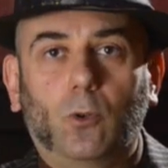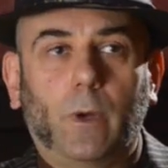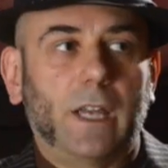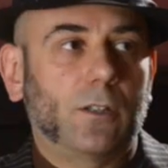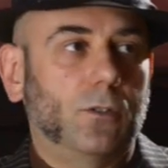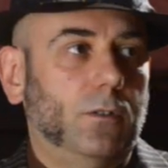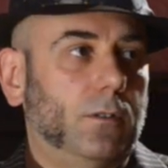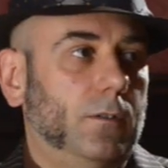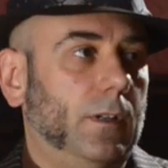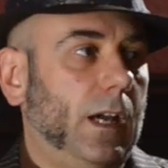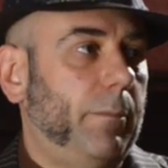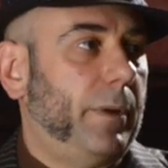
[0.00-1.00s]

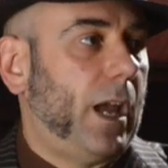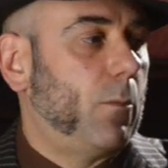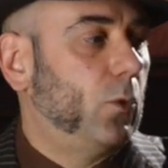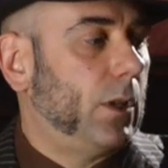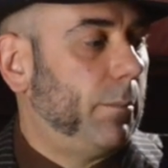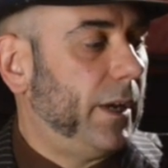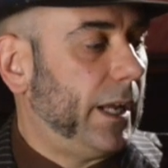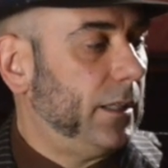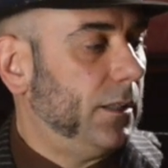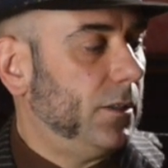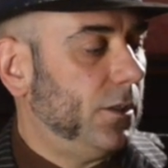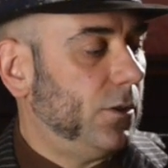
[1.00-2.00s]
questo, apriamo una
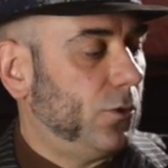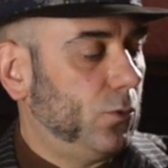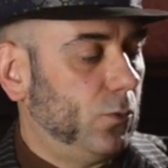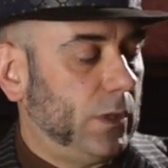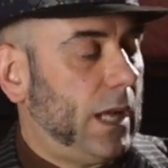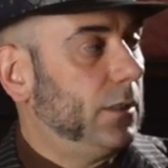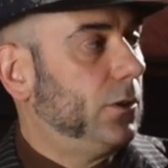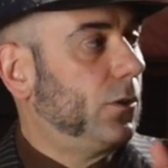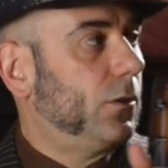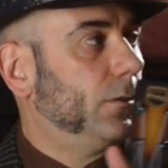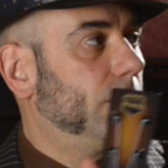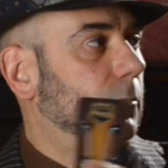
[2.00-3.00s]
parentesi su un
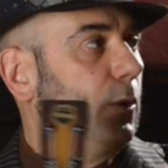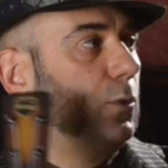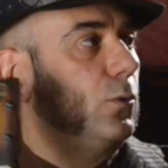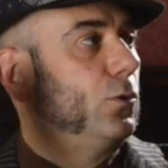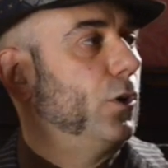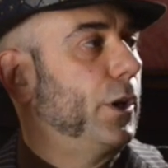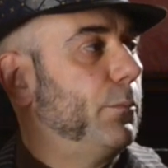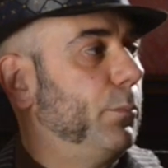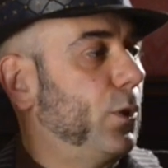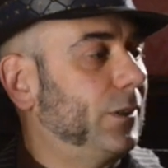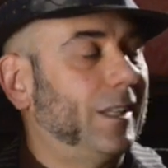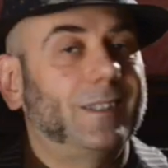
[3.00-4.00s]
altro produttore
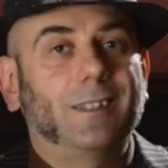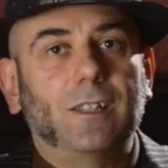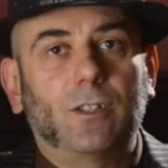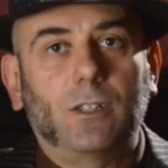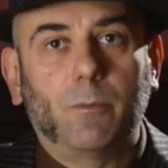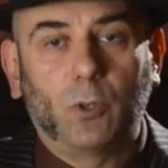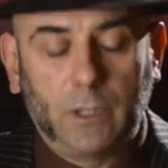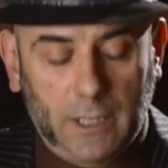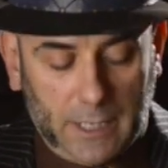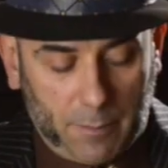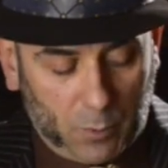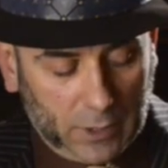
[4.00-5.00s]
importantissimo
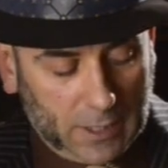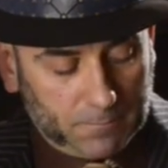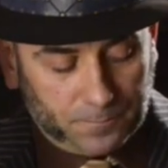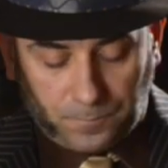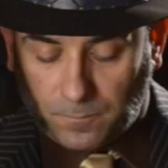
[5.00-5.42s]
dell'epoca,